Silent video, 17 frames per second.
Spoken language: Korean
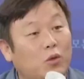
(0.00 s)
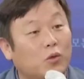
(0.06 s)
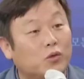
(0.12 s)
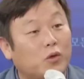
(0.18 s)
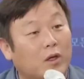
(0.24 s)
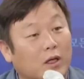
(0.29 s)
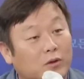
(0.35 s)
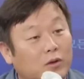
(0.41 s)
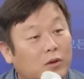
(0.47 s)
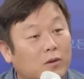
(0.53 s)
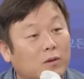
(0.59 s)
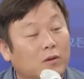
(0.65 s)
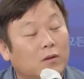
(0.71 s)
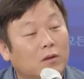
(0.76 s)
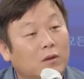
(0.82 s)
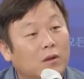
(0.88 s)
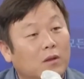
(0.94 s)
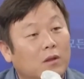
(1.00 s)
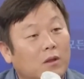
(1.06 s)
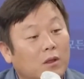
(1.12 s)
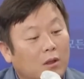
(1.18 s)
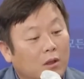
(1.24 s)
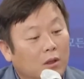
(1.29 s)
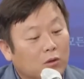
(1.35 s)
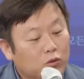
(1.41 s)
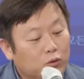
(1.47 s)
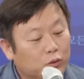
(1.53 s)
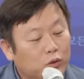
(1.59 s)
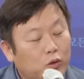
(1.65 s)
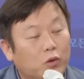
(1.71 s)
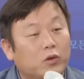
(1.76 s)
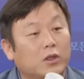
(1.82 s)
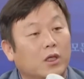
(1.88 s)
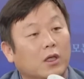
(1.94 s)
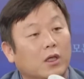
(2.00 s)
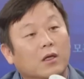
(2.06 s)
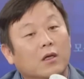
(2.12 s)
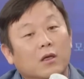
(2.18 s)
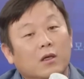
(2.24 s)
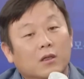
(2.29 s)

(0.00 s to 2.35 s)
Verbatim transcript: 통솔하죠? 대통령. 국무총리.